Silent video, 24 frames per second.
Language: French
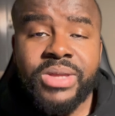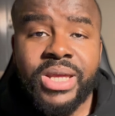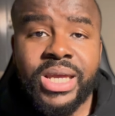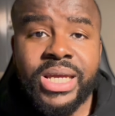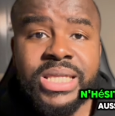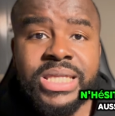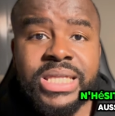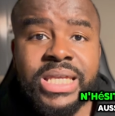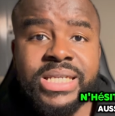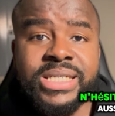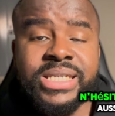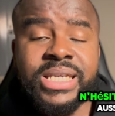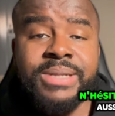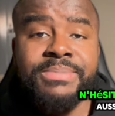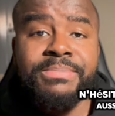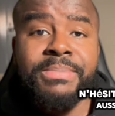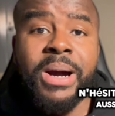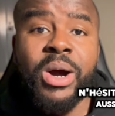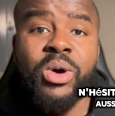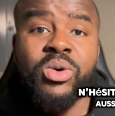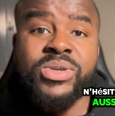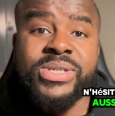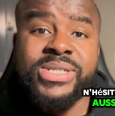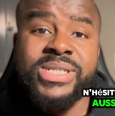N'hésite pas
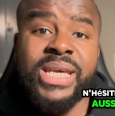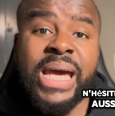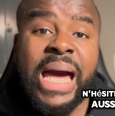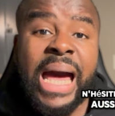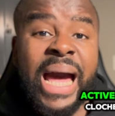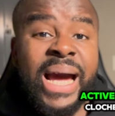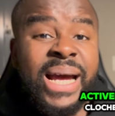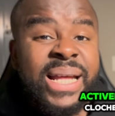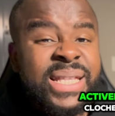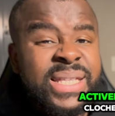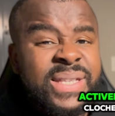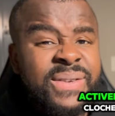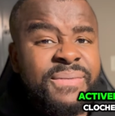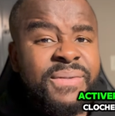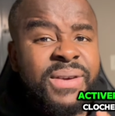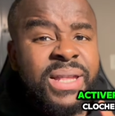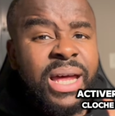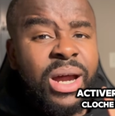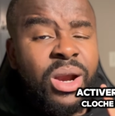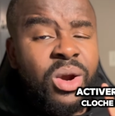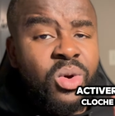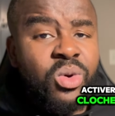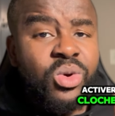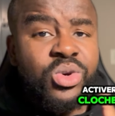aussi à activer la
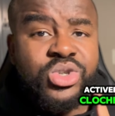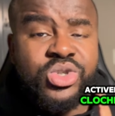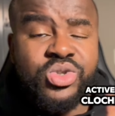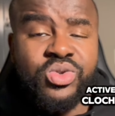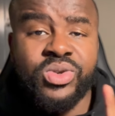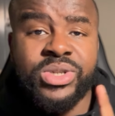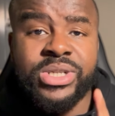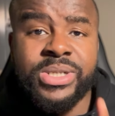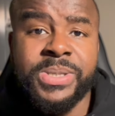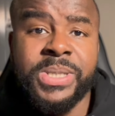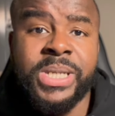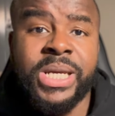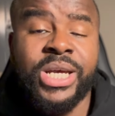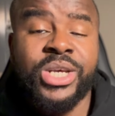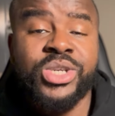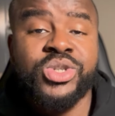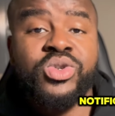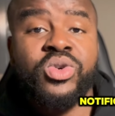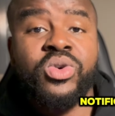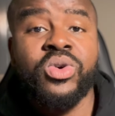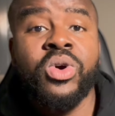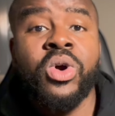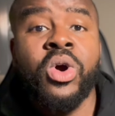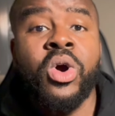cloche de
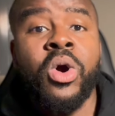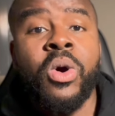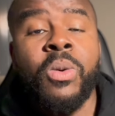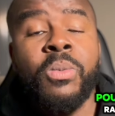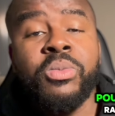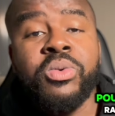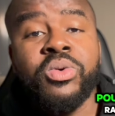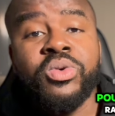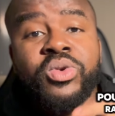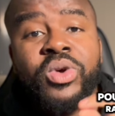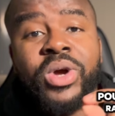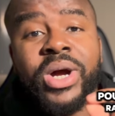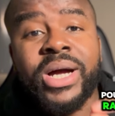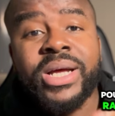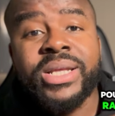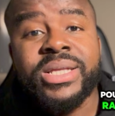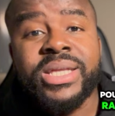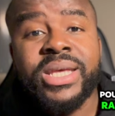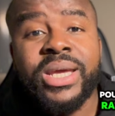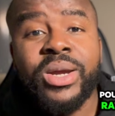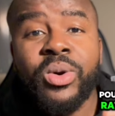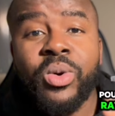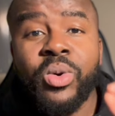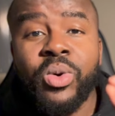notification pour ne
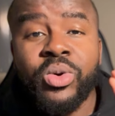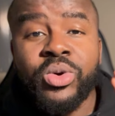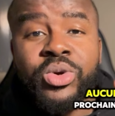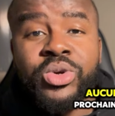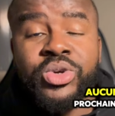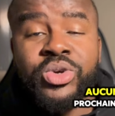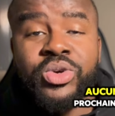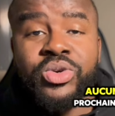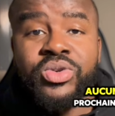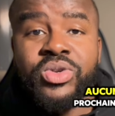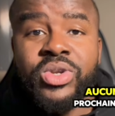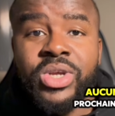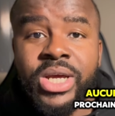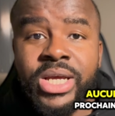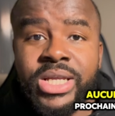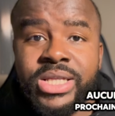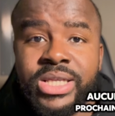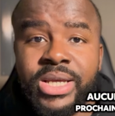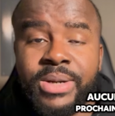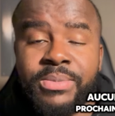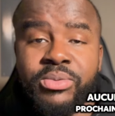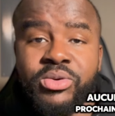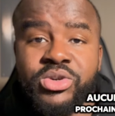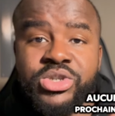rater aucune
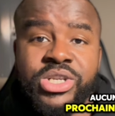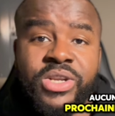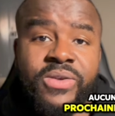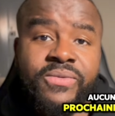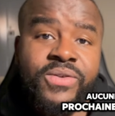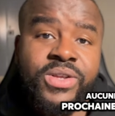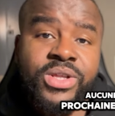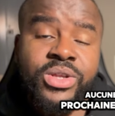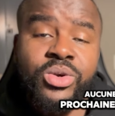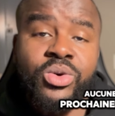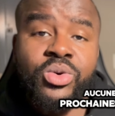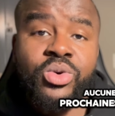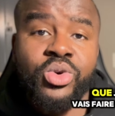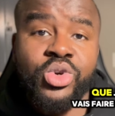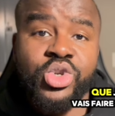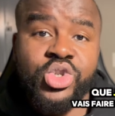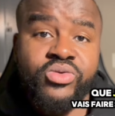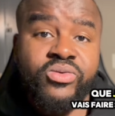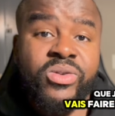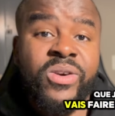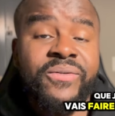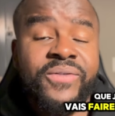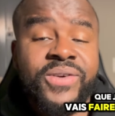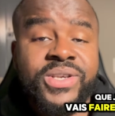des prochaines vidéos que je
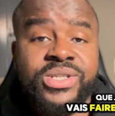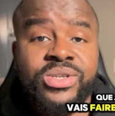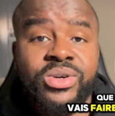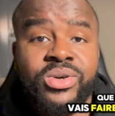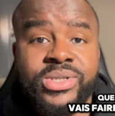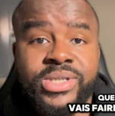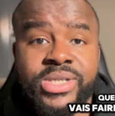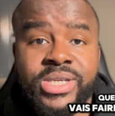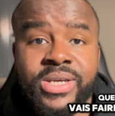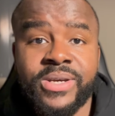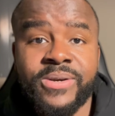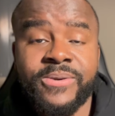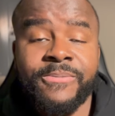vais faire sortir.